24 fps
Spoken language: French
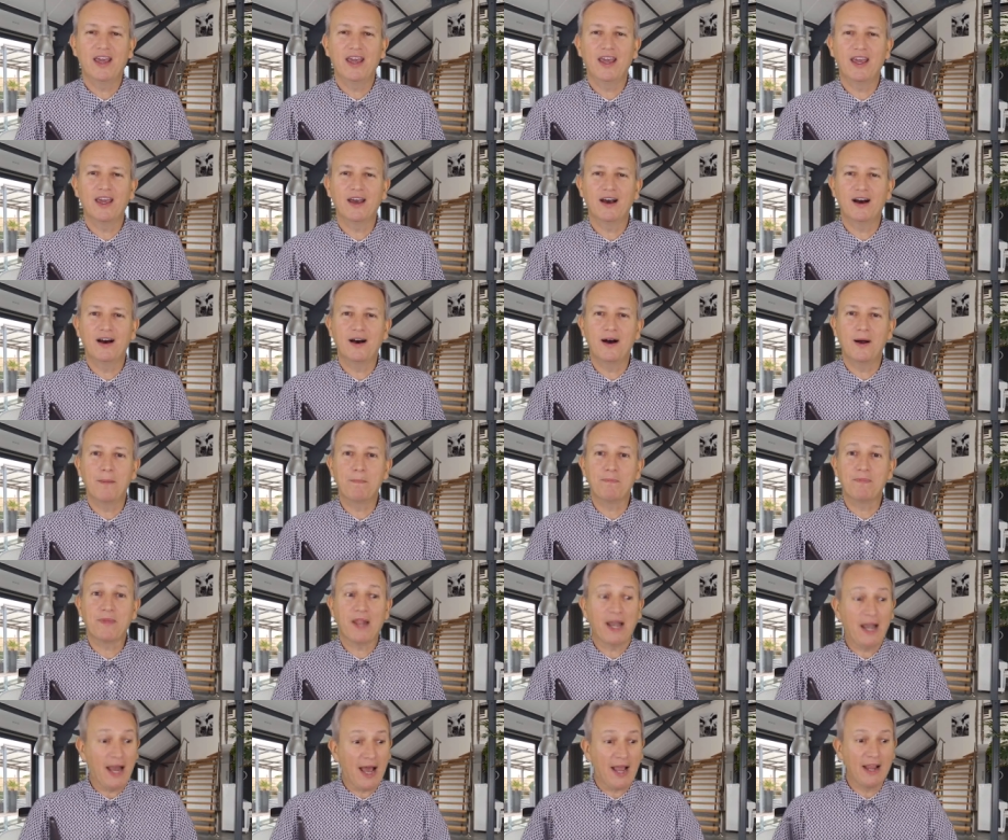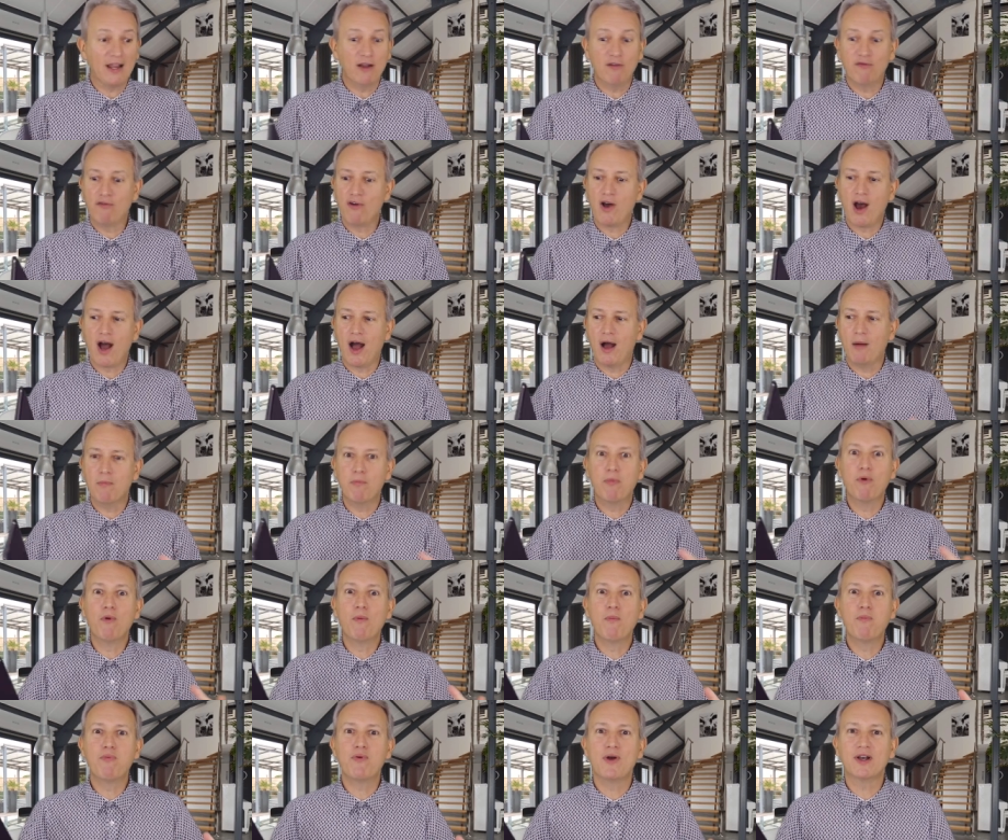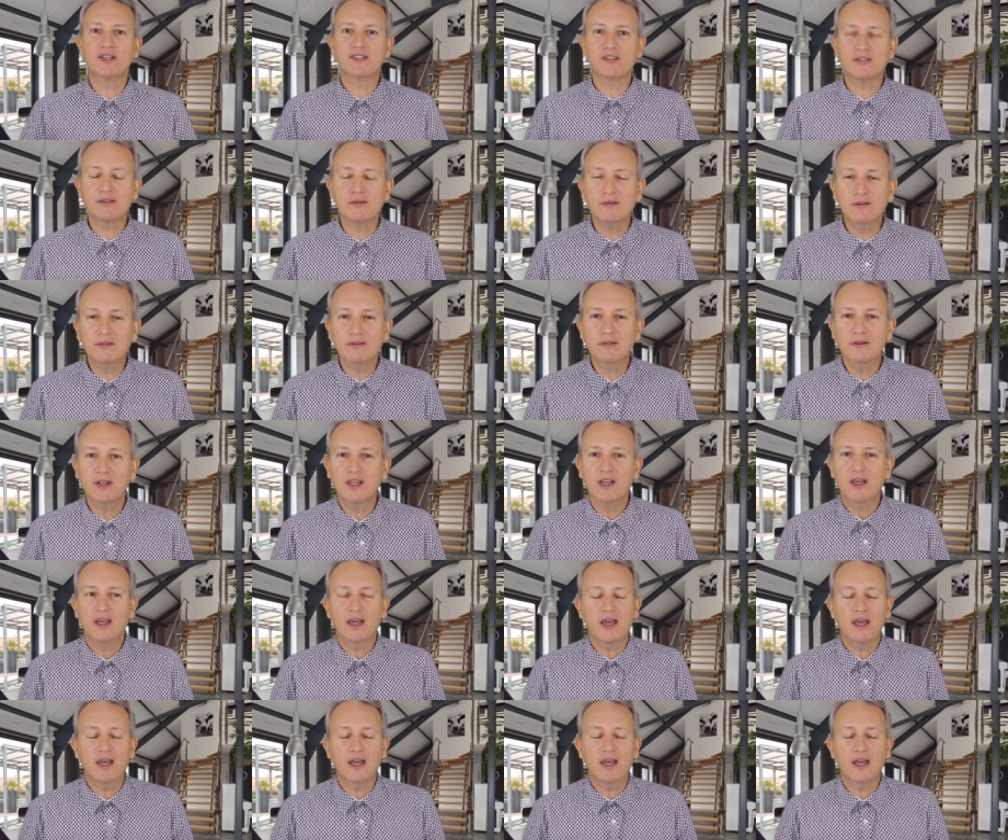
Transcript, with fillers: et euh, là il voit un bon poisson